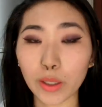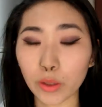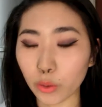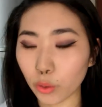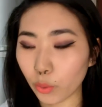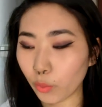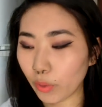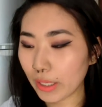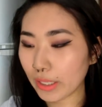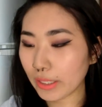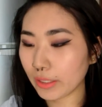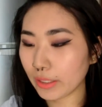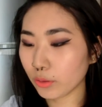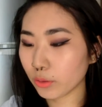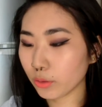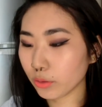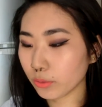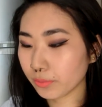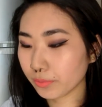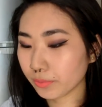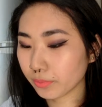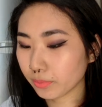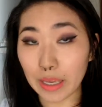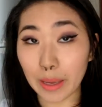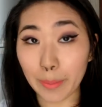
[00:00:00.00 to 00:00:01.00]
O batom é
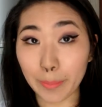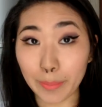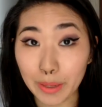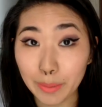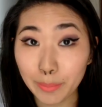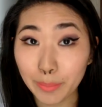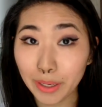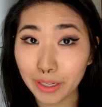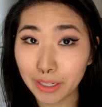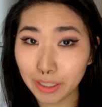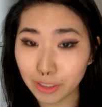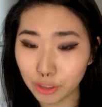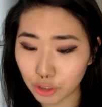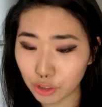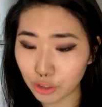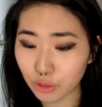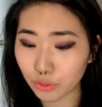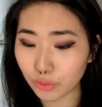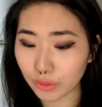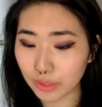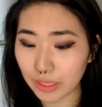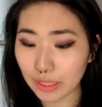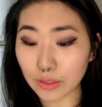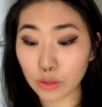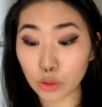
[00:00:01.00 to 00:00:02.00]
lindo e é bem
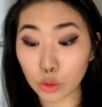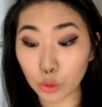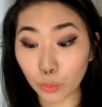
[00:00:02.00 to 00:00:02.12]
baratinho, né?